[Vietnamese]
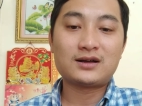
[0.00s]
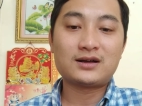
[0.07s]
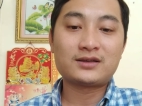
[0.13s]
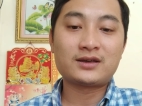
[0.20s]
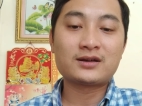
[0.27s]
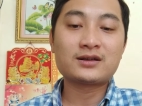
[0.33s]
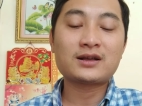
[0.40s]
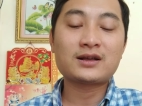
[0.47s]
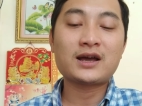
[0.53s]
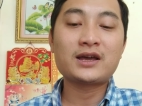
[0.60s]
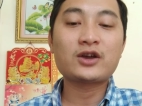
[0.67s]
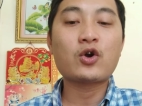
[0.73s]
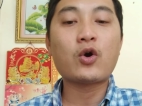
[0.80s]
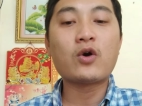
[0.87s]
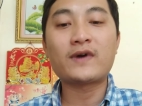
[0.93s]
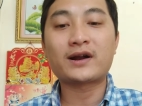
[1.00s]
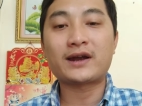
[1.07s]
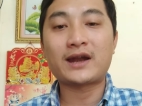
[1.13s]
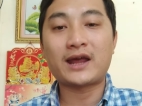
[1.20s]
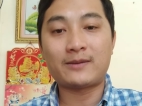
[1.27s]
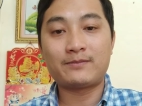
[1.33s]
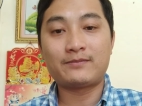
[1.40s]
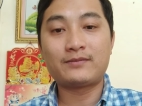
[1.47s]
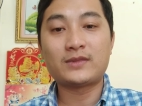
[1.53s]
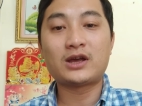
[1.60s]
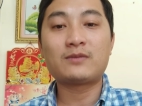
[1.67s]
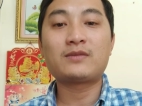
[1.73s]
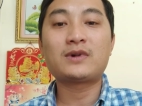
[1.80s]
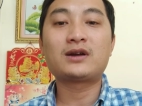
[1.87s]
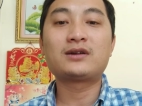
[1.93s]
những cái của vật đẹp
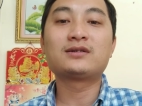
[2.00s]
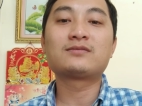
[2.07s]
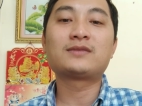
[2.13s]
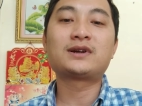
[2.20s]
để mà được